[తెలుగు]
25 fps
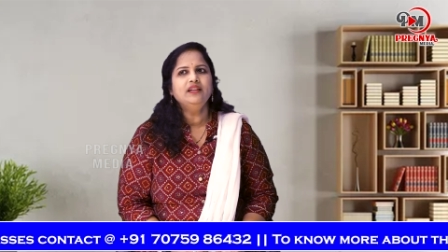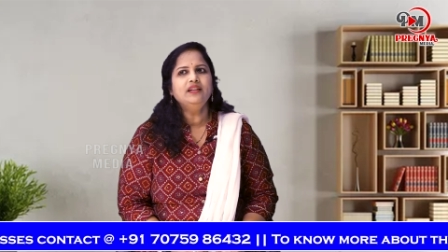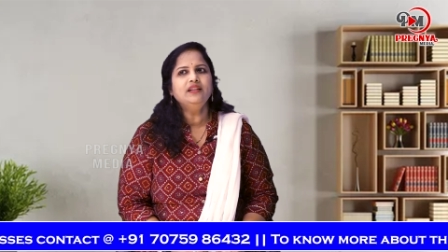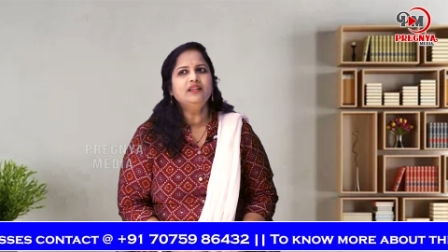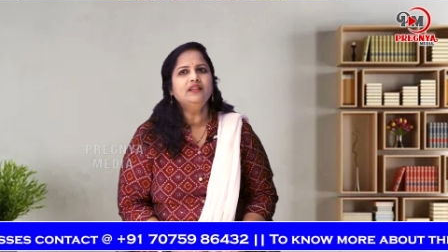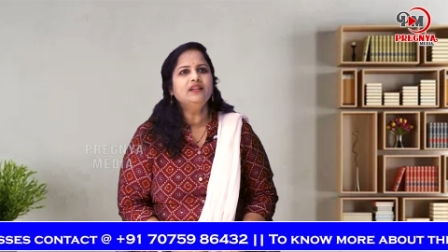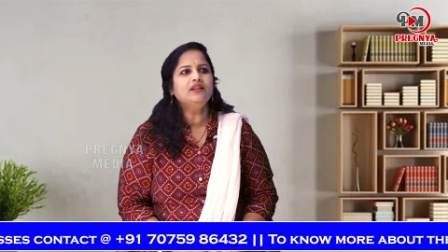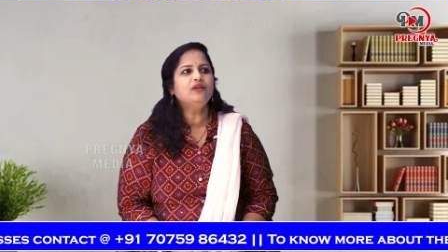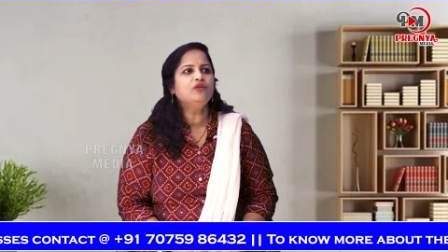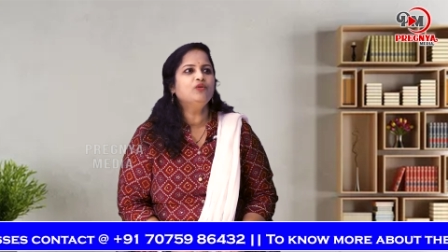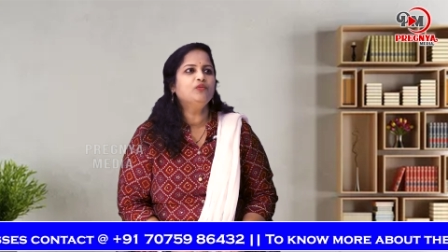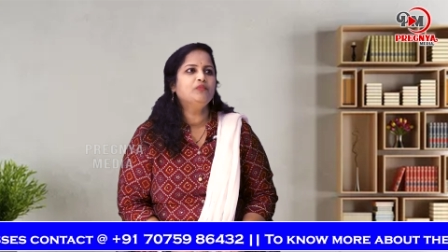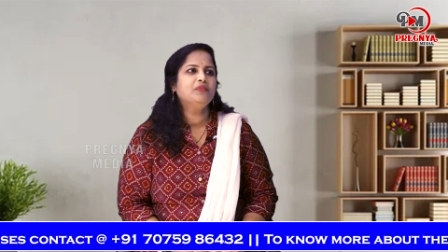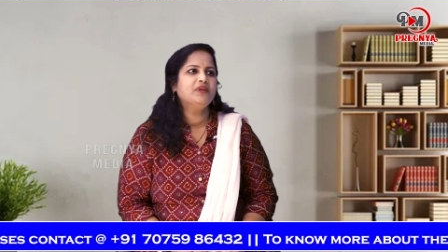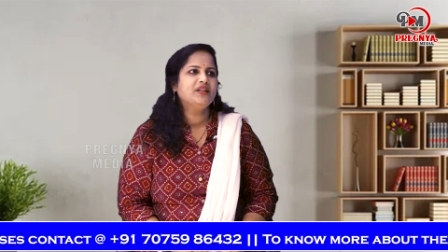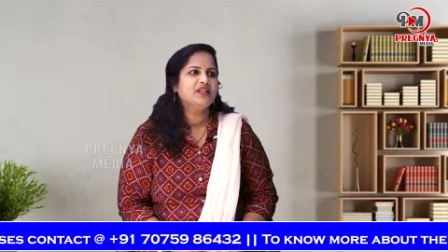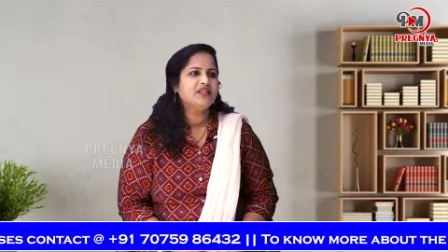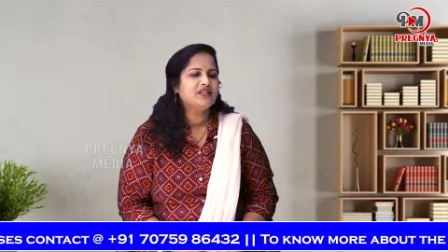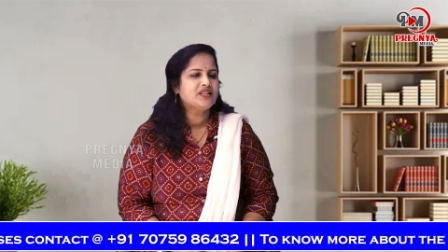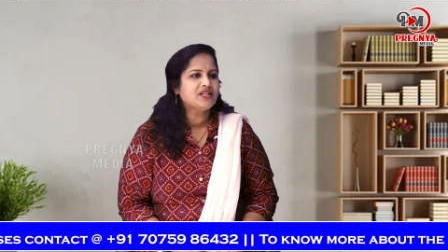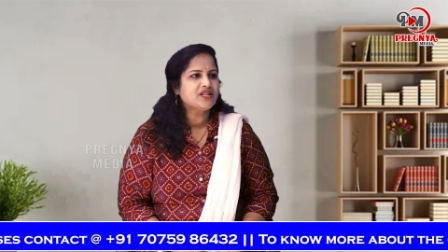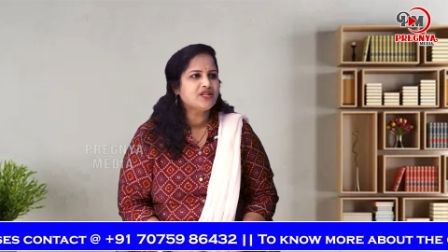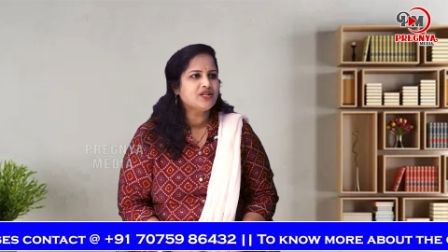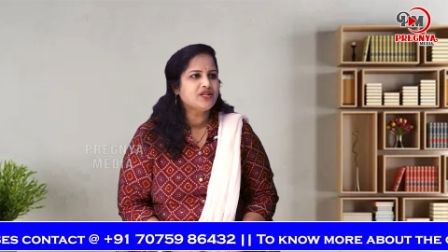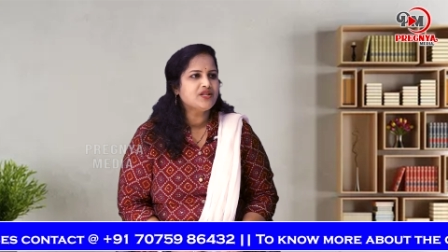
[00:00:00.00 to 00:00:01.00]
ఈధర్ నువ్వు
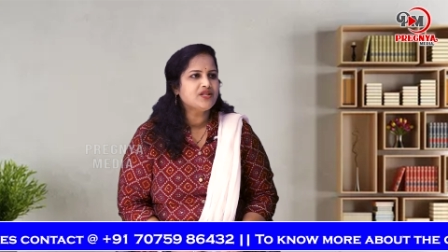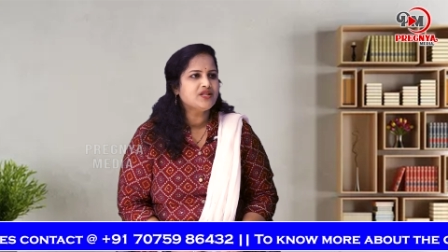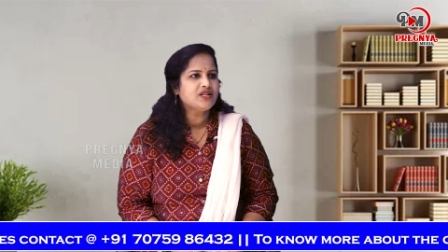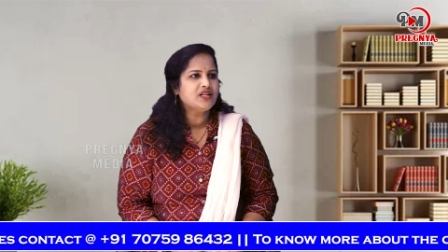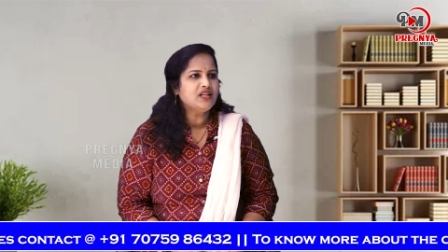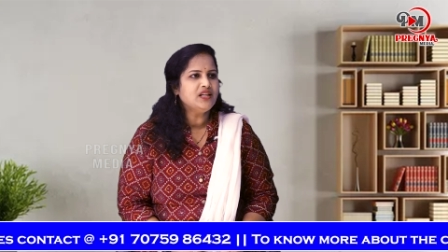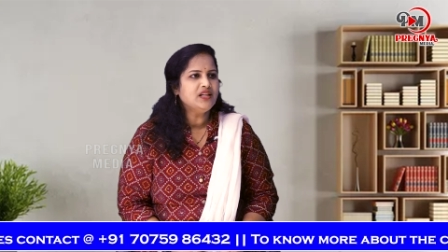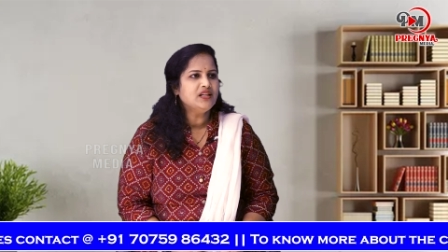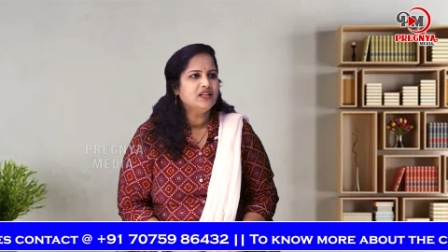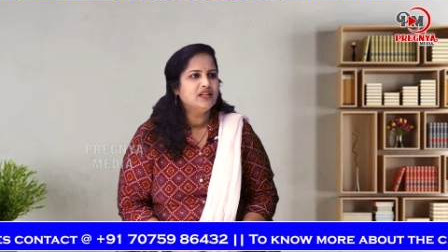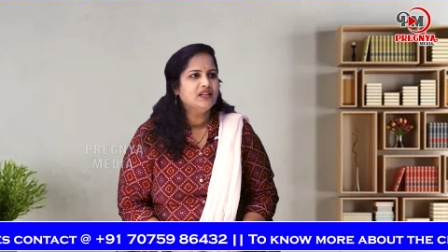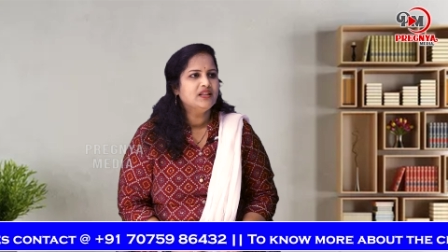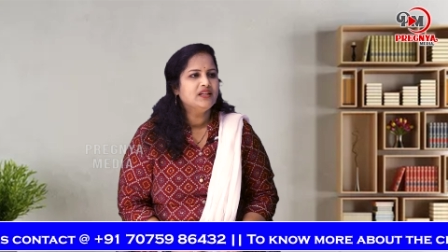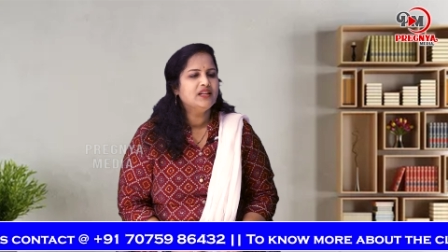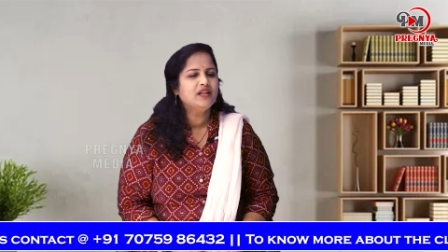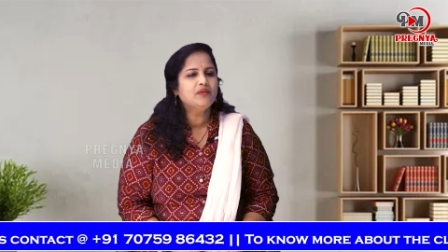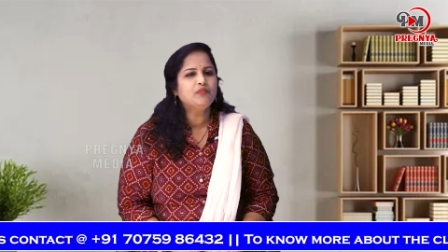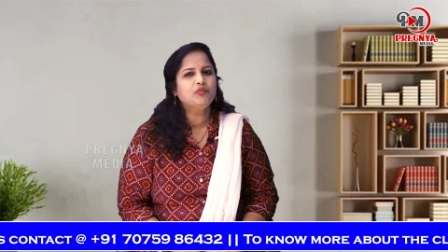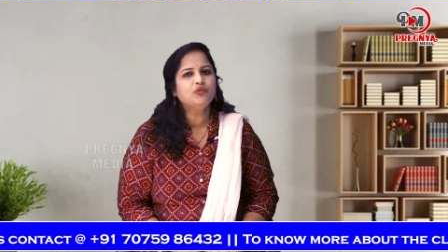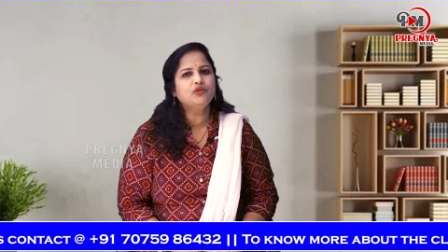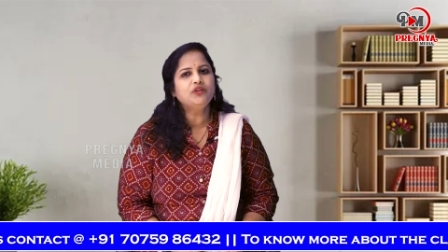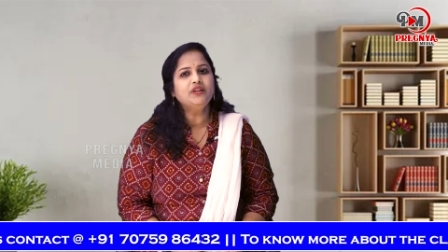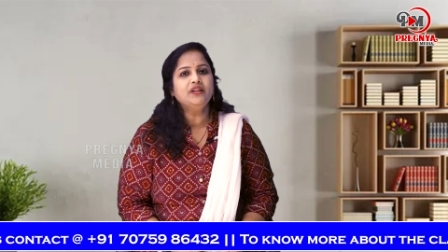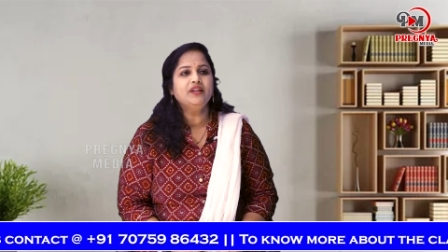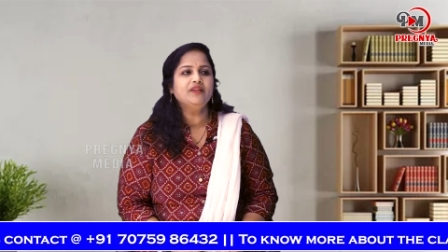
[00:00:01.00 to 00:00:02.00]
మెడిటేషన్ చేయి
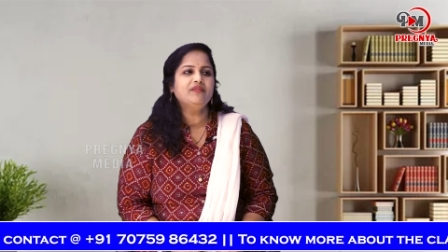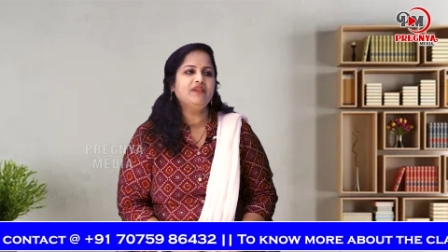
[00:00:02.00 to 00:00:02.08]
లేకపోతే